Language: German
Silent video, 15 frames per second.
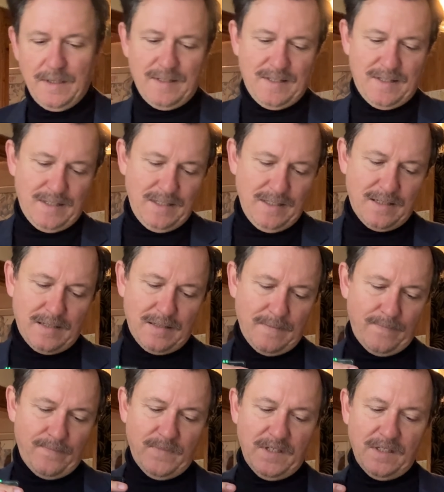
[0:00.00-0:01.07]
sieht
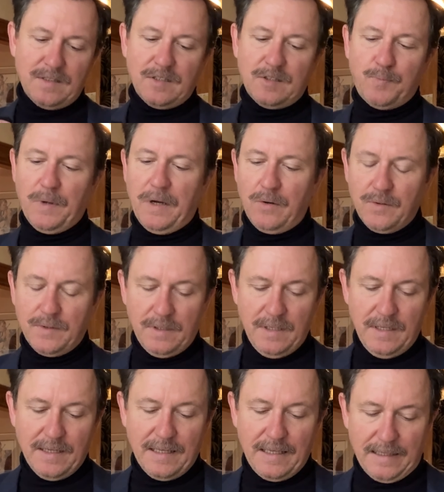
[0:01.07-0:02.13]
dieses Braun
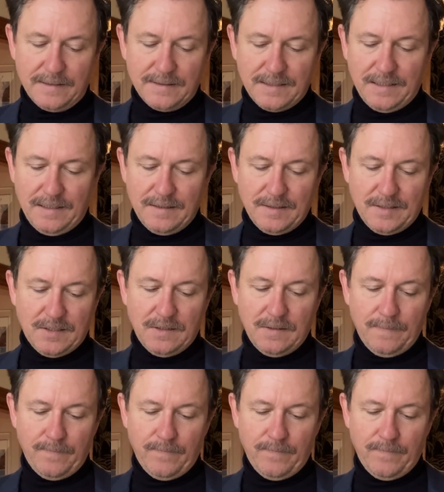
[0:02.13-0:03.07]
ganz, ganz